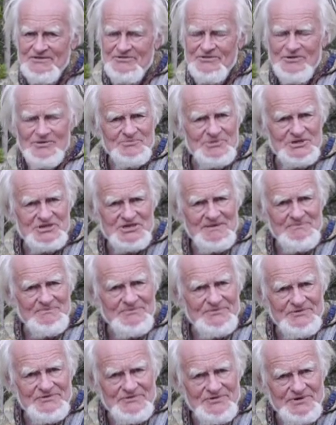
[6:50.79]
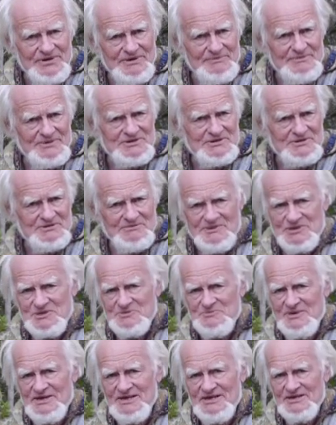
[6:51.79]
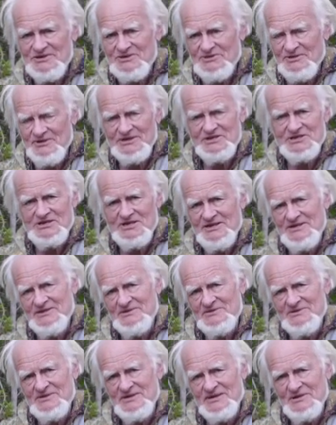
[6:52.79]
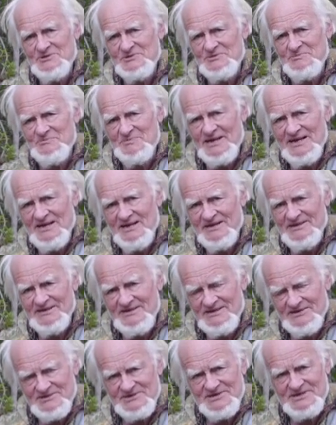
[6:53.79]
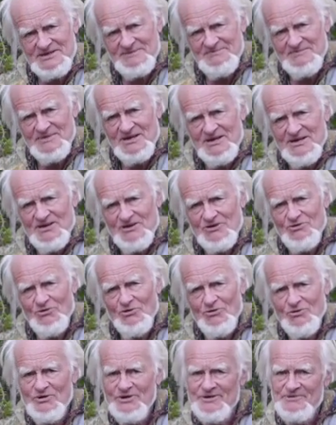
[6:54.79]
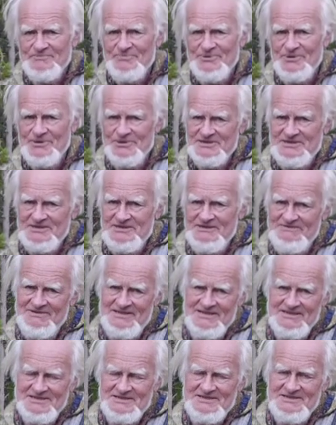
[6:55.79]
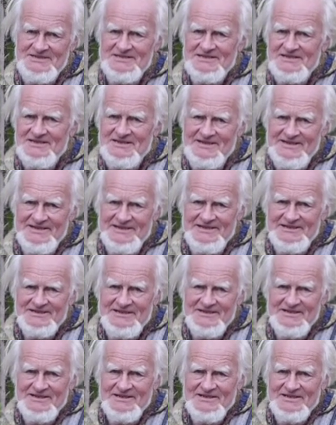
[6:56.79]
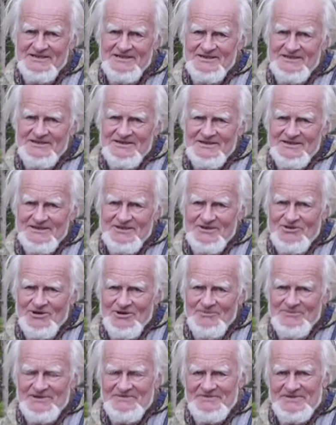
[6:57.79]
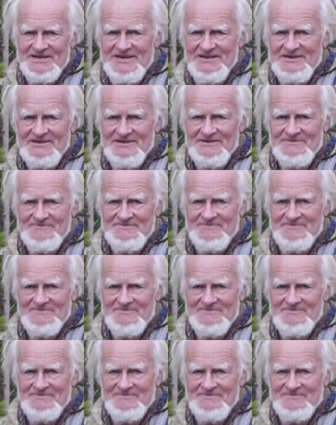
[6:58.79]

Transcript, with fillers: von bestimmten Firmen, zum Beispiel in Deutschland oder aus Belgien, aus dem Kohlenpott jeweils dieser Länder, gekommen wären.